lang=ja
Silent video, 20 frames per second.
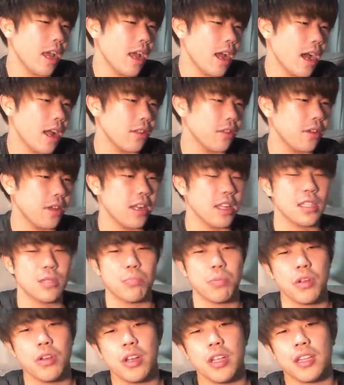あの、
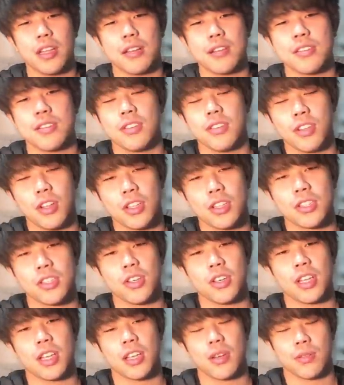LSP を入れた普通の
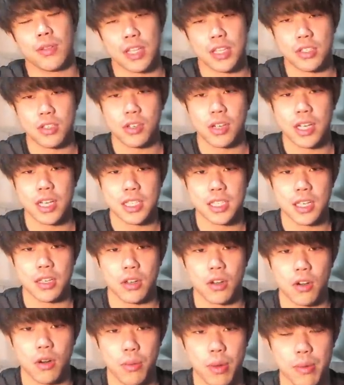強いデッキをね、紹介したい
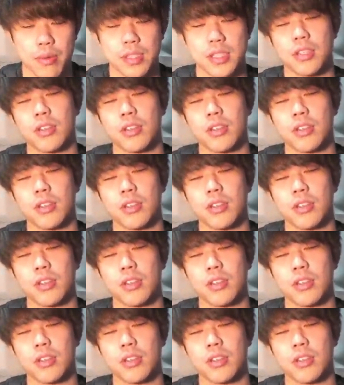と思います。